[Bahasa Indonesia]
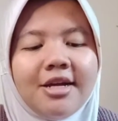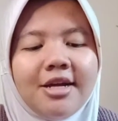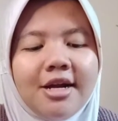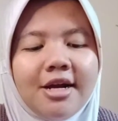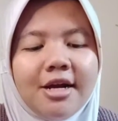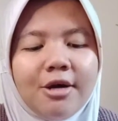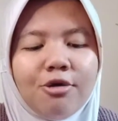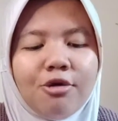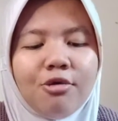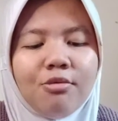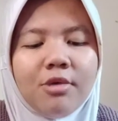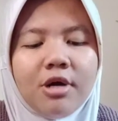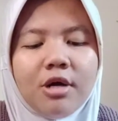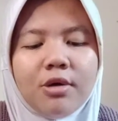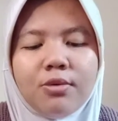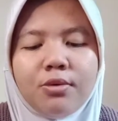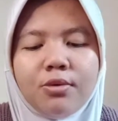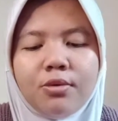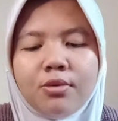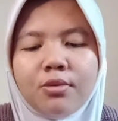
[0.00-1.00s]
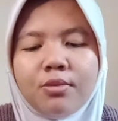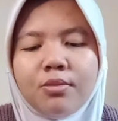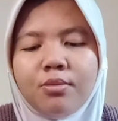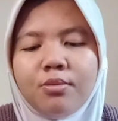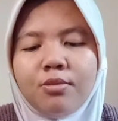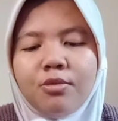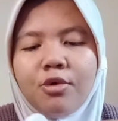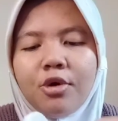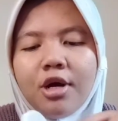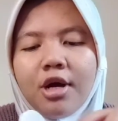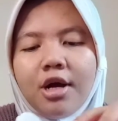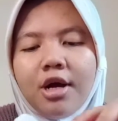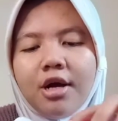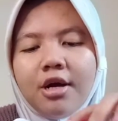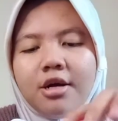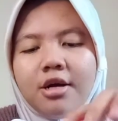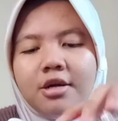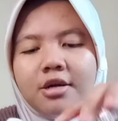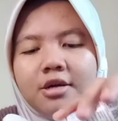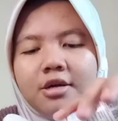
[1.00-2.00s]
Dan aku mau buka,
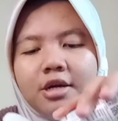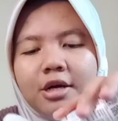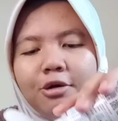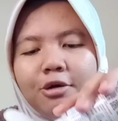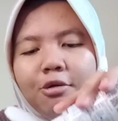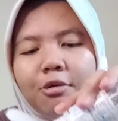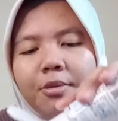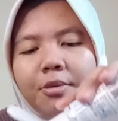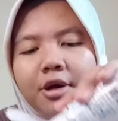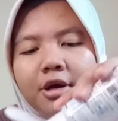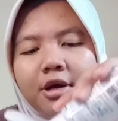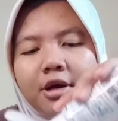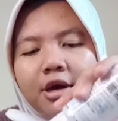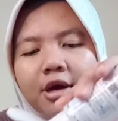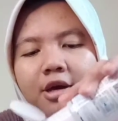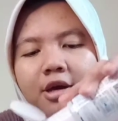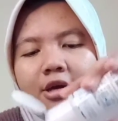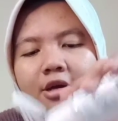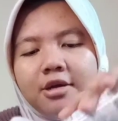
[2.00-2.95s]
aku pakai